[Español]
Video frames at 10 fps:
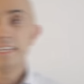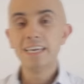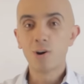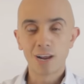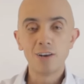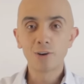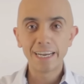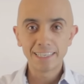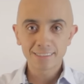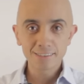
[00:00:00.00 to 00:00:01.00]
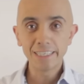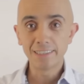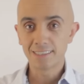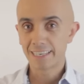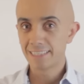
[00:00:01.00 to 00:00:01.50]
Y ahora lo que
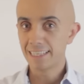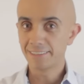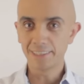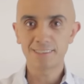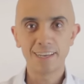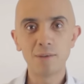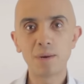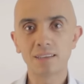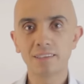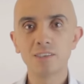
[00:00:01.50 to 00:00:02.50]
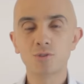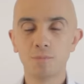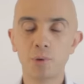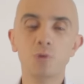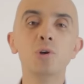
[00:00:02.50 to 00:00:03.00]
necesitas, que es la tercera parte,
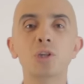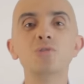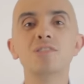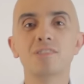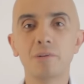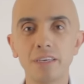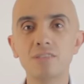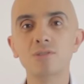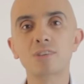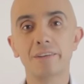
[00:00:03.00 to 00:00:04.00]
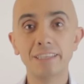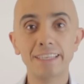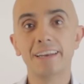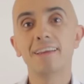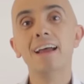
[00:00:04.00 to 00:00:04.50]
son productos y servicios que
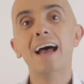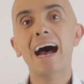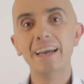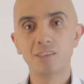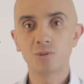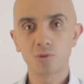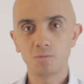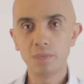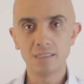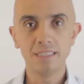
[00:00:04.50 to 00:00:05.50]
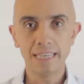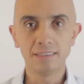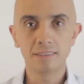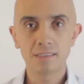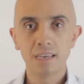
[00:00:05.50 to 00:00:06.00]
vender a esos
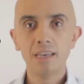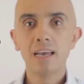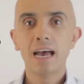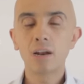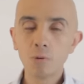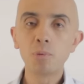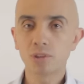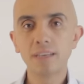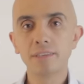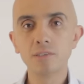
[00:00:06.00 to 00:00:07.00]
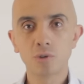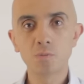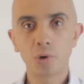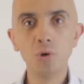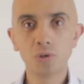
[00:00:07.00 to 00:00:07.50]
visitantes. Algo importante de
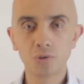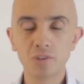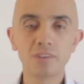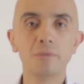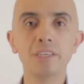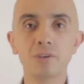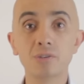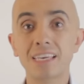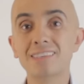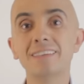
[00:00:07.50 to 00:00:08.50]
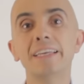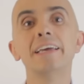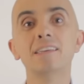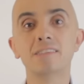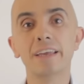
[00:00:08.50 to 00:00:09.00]
estos productos y servicios es que
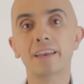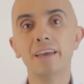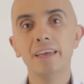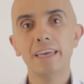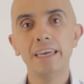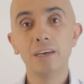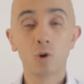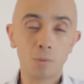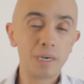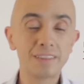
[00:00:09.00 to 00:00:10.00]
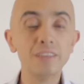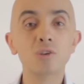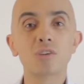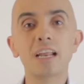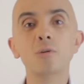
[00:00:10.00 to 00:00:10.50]
tienen que ser eh,
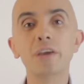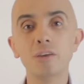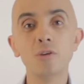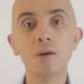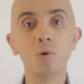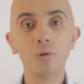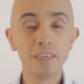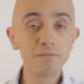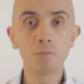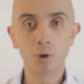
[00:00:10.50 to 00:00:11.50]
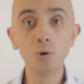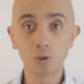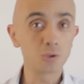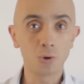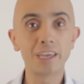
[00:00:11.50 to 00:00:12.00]
convertidos en algo que yo llamo
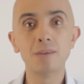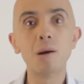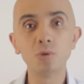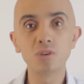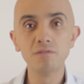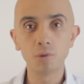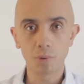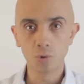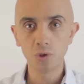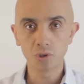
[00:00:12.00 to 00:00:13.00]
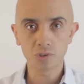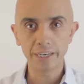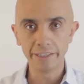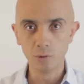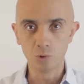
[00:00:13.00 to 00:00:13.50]
infoproductos o lo que llamamos infoproductos
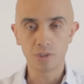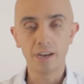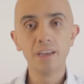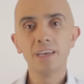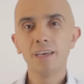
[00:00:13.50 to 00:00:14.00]
en la industria.